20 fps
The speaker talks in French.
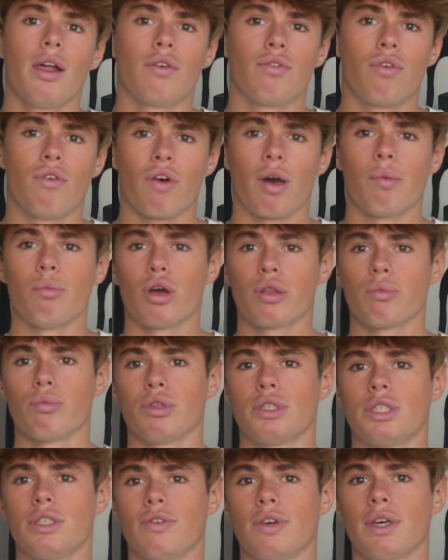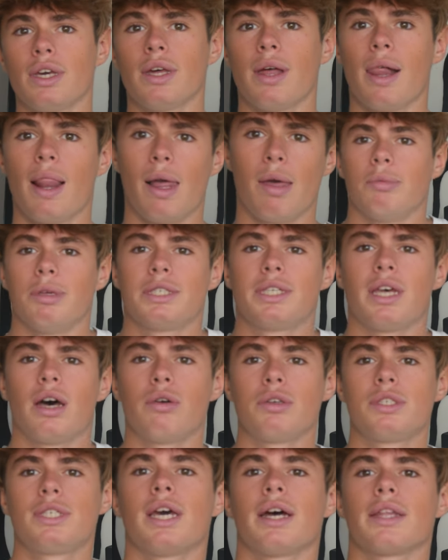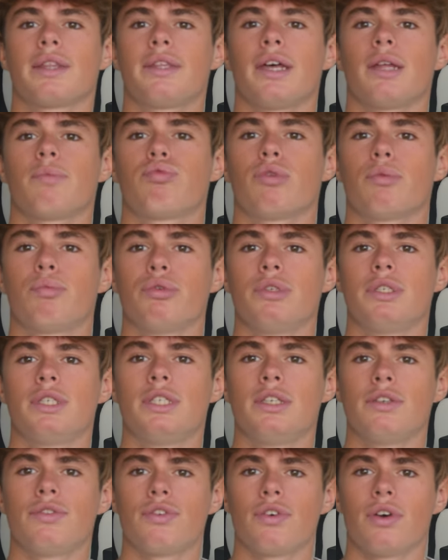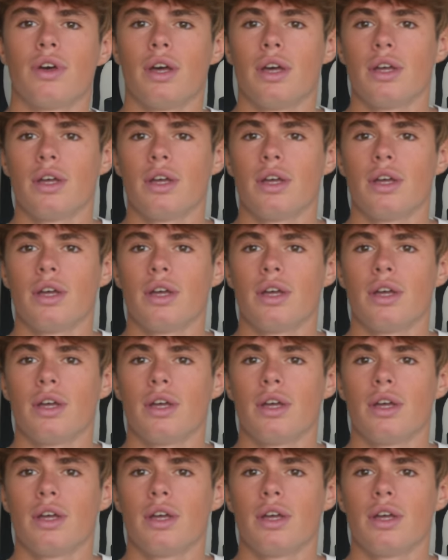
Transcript: Faut vraiment être motivé, mais ça a aussi un tas de points positifs.